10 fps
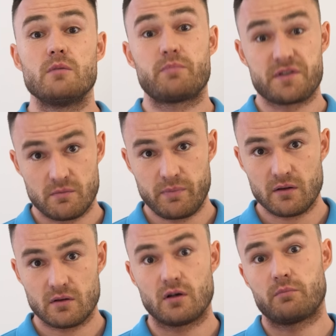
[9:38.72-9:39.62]
И
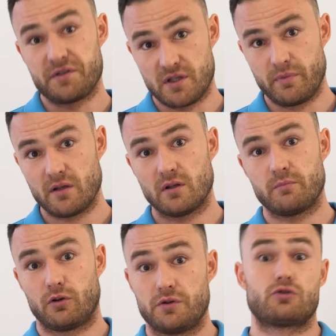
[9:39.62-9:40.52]
постепенно, постепенно
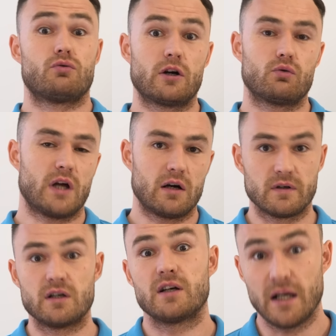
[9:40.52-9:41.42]
придете туда, куда
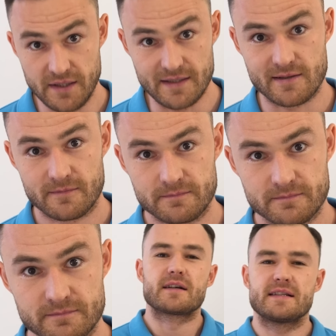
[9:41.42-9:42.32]
вы хотите.
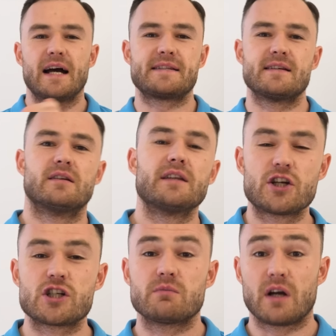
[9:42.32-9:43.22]
Кстати, на
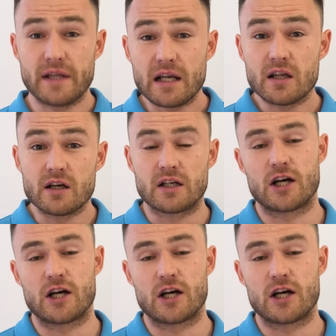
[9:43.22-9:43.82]
нашем канале